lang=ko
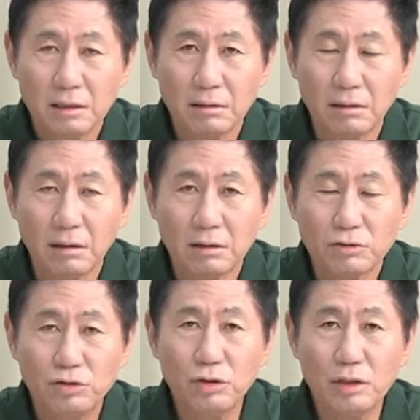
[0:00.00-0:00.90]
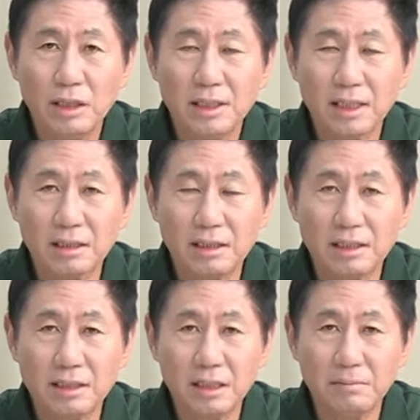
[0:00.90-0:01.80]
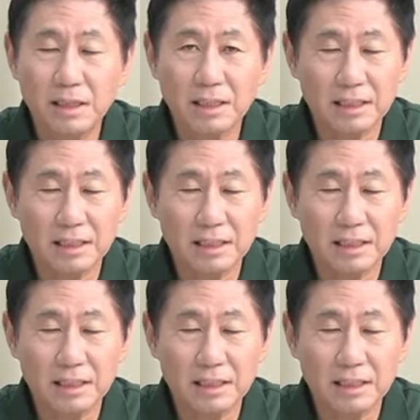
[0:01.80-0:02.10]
어, 주요 인사들 리스트를 미리 다